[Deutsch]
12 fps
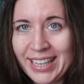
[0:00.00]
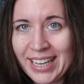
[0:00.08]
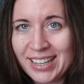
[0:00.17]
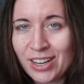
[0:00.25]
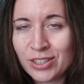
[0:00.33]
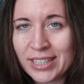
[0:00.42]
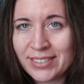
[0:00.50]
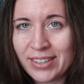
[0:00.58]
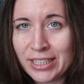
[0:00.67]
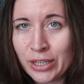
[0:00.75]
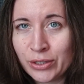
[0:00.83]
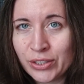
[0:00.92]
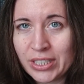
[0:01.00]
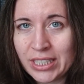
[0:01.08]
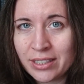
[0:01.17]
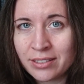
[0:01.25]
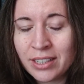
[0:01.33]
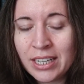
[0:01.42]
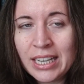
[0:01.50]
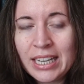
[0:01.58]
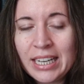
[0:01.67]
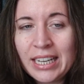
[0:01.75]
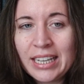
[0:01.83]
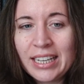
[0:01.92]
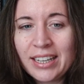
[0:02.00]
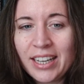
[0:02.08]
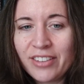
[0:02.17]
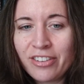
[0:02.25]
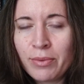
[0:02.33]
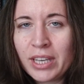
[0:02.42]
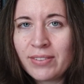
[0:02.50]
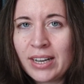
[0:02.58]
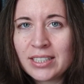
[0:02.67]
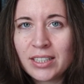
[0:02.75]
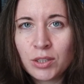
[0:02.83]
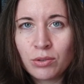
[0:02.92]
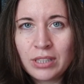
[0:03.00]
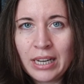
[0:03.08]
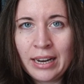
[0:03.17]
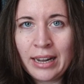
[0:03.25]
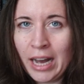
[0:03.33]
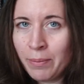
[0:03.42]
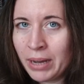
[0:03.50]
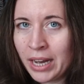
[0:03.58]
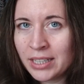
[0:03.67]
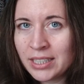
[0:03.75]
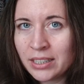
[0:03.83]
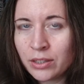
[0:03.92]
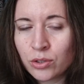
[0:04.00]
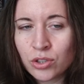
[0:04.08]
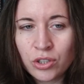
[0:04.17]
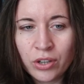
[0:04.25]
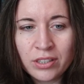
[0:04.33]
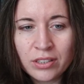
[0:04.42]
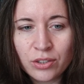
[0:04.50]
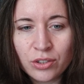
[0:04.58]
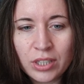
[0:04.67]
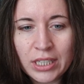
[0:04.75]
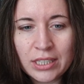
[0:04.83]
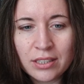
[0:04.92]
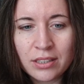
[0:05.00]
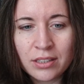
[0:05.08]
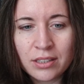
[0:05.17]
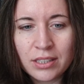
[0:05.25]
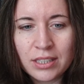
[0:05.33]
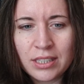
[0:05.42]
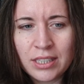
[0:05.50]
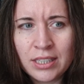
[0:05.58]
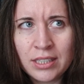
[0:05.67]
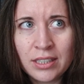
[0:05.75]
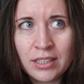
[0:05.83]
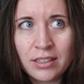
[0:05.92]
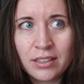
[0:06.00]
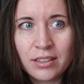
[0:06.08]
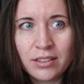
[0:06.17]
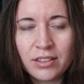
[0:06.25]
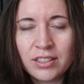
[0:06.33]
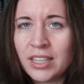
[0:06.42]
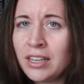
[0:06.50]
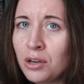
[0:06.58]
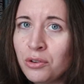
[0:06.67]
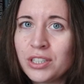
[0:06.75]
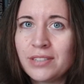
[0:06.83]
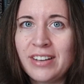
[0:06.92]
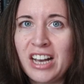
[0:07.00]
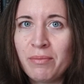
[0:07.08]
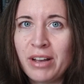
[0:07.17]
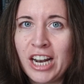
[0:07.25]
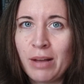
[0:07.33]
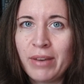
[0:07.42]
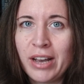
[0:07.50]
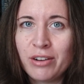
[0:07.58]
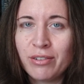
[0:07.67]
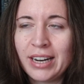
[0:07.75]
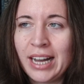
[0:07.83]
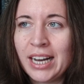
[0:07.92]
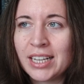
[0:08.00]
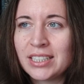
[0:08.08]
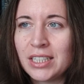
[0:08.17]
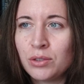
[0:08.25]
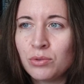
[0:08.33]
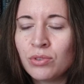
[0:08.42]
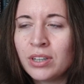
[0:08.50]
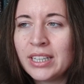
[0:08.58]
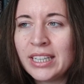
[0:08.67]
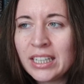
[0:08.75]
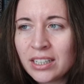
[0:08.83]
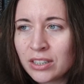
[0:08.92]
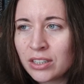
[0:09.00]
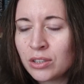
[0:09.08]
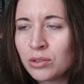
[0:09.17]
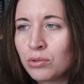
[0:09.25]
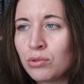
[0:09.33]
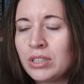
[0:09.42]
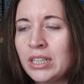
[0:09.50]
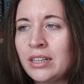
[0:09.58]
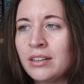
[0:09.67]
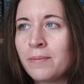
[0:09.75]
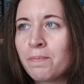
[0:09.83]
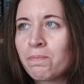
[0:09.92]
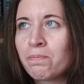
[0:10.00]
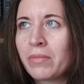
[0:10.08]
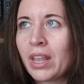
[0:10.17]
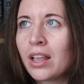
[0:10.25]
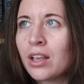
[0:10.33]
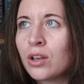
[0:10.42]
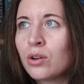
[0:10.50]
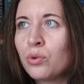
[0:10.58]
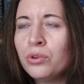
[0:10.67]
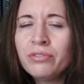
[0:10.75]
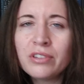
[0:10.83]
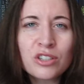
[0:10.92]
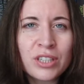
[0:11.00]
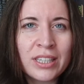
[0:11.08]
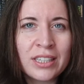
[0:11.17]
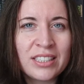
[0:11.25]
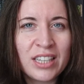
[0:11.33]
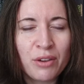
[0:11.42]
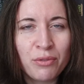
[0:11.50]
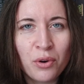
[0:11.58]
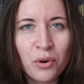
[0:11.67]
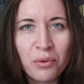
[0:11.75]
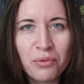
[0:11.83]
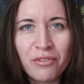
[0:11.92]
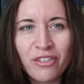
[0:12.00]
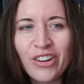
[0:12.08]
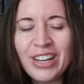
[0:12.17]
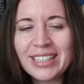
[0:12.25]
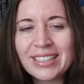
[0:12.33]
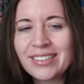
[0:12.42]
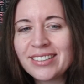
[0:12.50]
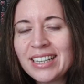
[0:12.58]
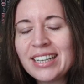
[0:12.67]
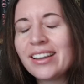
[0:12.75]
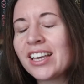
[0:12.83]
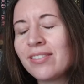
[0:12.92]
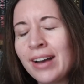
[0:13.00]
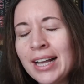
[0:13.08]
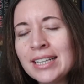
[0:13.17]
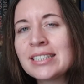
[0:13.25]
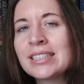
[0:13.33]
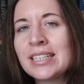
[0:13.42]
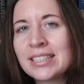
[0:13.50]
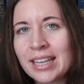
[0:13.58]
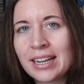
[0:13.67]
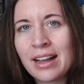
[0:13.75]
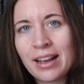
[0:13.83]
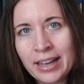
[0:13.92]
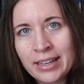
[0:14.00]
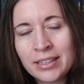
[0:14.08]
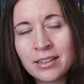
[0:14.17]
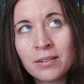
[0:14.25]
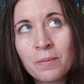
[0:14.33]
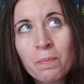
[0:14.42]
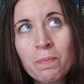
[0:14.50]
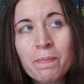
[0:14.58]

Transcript: Ja, auch das werde ich aussortieren für mich war es eine total abartige, gestörte Geschichte, die sinnlos war meiner Meinung nach, die nur Ekel oder Unverständnis hervorrufen wollte. Ich weiß, dass generell